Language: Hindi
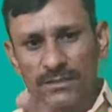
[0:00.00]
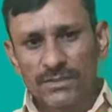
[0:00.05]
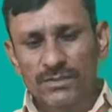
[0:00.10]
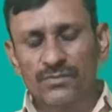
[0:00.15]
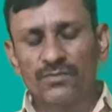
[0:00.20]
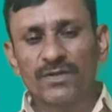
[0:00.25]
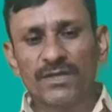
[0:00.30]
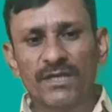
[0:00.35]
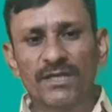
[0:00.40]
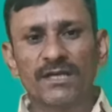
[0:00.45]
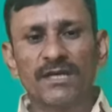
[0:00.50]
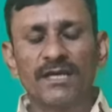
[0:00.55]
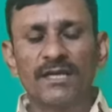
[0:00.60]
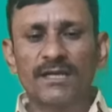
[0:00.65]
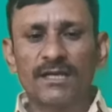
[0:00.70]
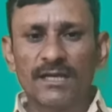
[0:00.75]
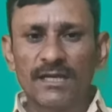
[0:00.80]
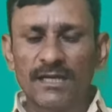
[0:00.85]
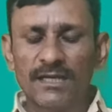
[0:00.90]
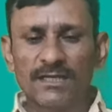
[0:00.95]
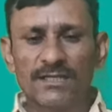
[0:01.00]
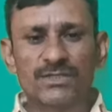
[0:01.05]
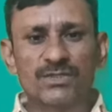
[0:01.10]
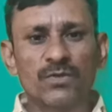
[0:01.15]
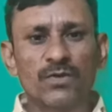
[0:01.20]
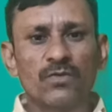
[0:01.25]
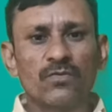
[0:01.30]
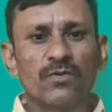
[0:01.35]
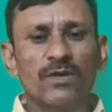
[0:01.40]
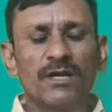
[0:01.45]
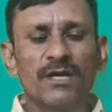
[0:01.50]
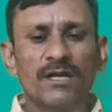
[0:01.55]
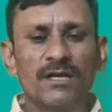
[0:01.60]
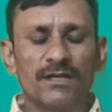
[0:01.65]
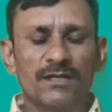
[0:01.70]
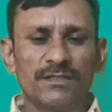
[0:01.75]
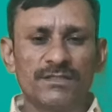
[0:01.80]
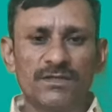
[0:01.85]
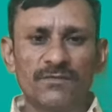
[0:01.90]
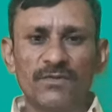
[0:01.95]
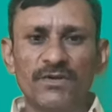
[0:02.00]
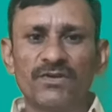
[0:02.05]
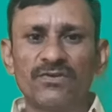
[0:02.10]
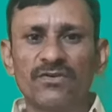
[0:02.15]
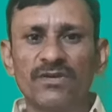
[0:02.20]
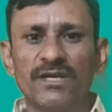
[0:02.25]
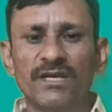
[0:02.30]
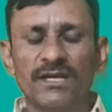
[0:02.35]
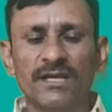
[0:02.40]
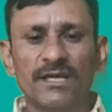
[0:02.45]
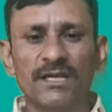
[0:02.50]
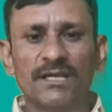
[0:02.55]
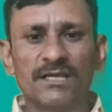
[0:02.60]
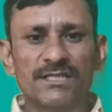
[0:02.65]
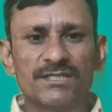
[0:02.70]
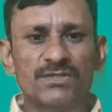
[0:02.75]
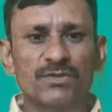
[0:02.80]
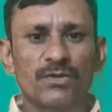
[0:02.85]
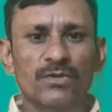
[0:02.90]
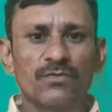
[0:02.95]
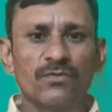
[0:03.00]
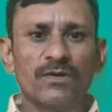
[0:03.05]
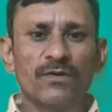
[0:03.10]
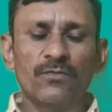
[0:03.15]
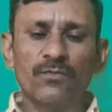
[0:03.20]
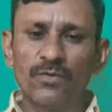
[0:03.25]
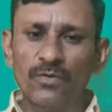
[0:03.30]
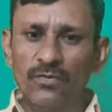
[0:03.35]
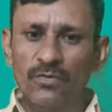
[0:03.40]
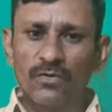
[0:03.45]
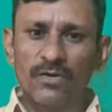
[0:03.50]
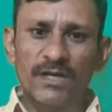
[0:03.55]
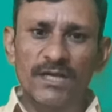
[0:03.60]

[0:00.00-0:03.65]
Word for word: स्विगी का एक अलग स्टोर हुआ जोमेटो का एक अलग स्टोर हुआ उन लोगों